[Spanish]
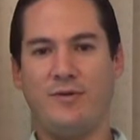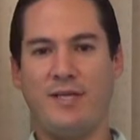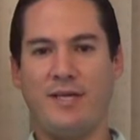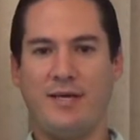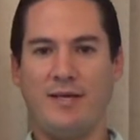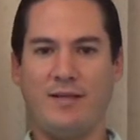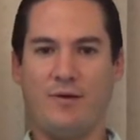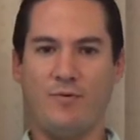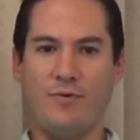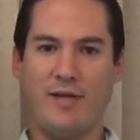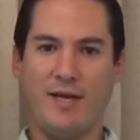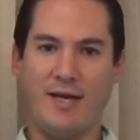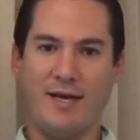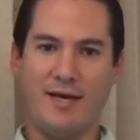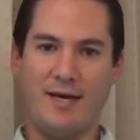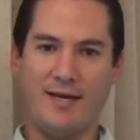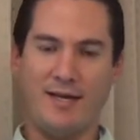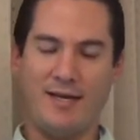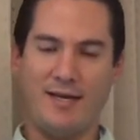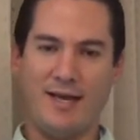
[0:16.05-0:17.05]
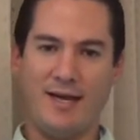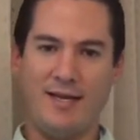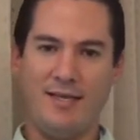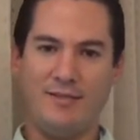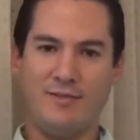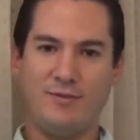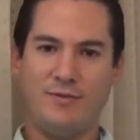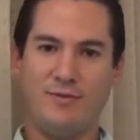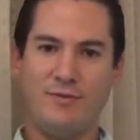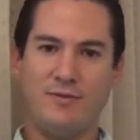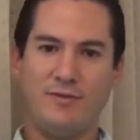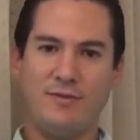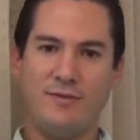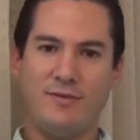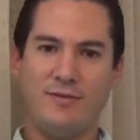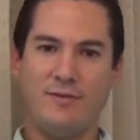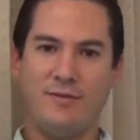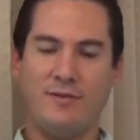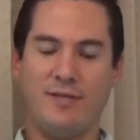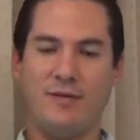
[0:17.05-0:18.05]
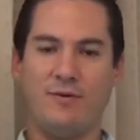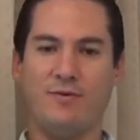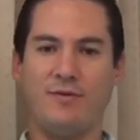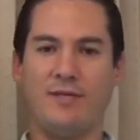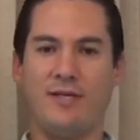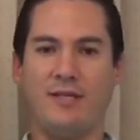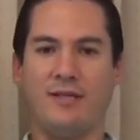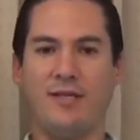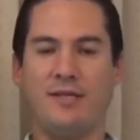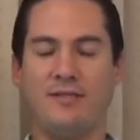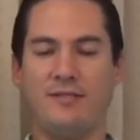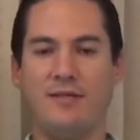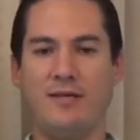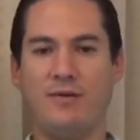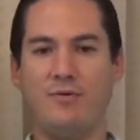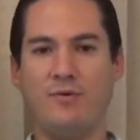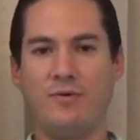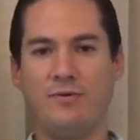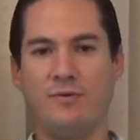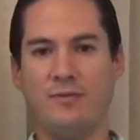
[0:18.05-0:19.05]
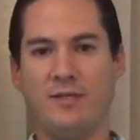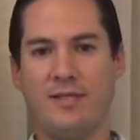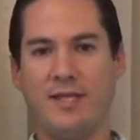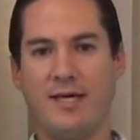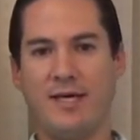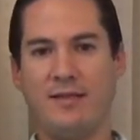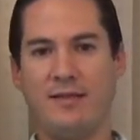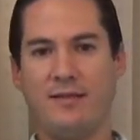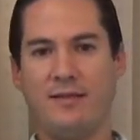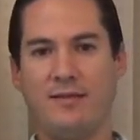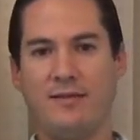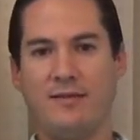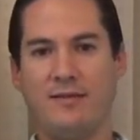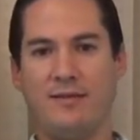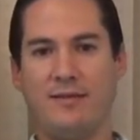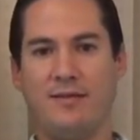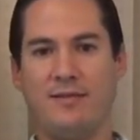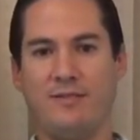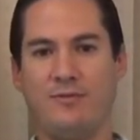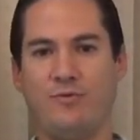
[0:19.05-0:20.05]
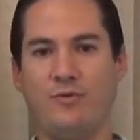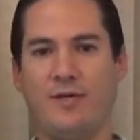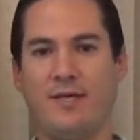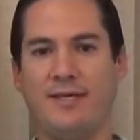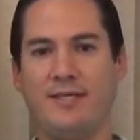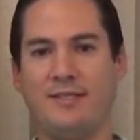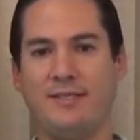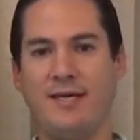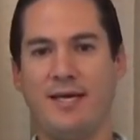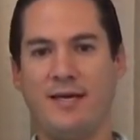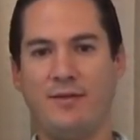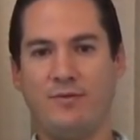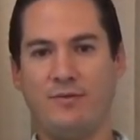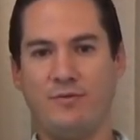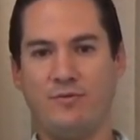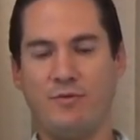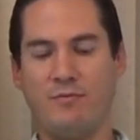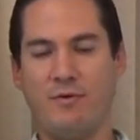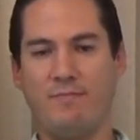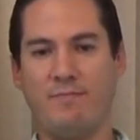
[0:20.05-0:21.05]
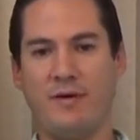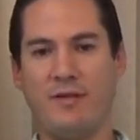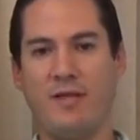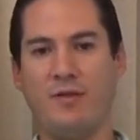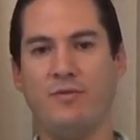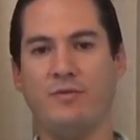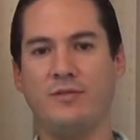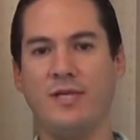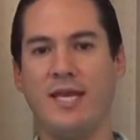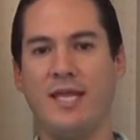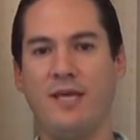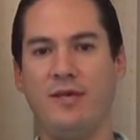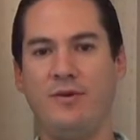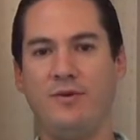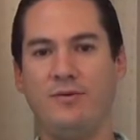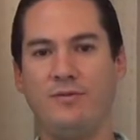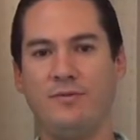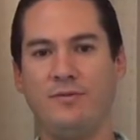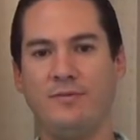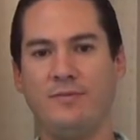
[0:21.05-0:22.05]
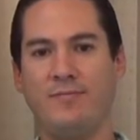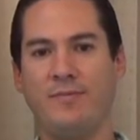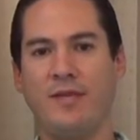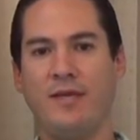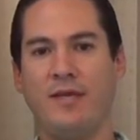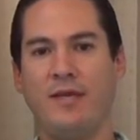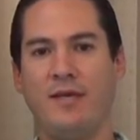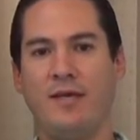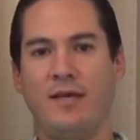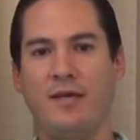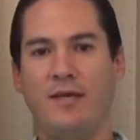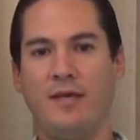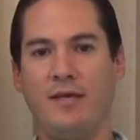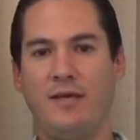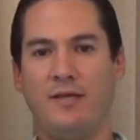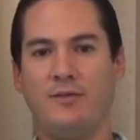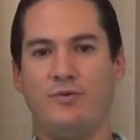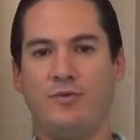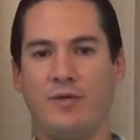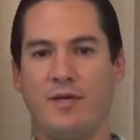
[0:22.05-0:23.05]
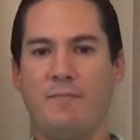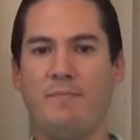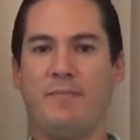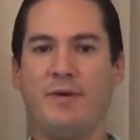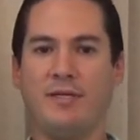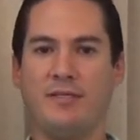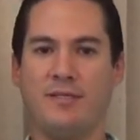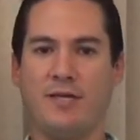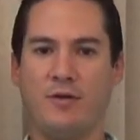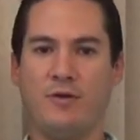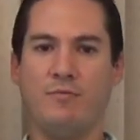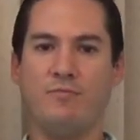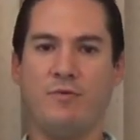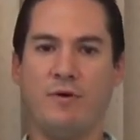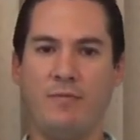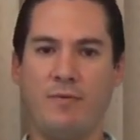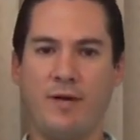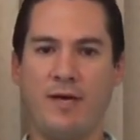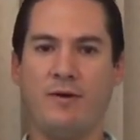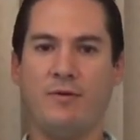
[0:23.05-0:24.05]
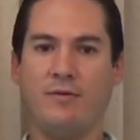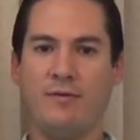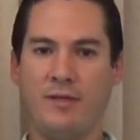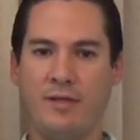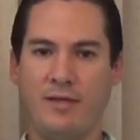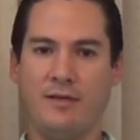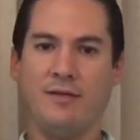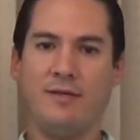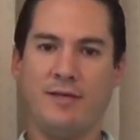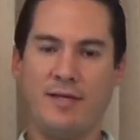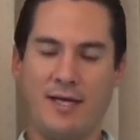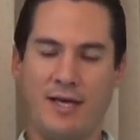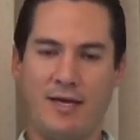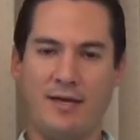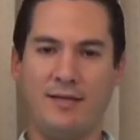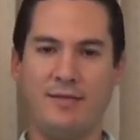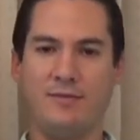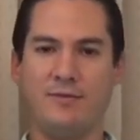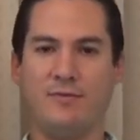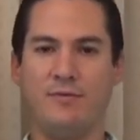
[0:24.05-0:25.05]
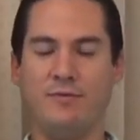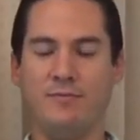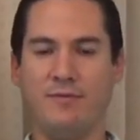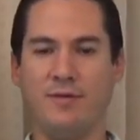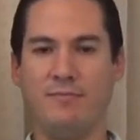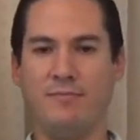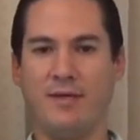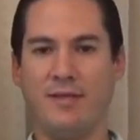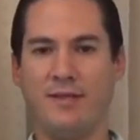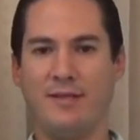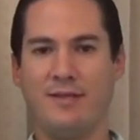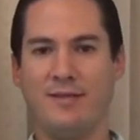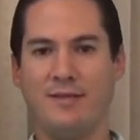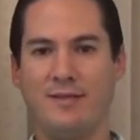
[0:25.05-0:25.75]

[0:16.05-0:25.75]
origen de Guadalajara, Jalisco, tengo 35 años de edad, estoy casado, soy papá de dos niños y soy empresario mueblero de Jalisco, obviamente.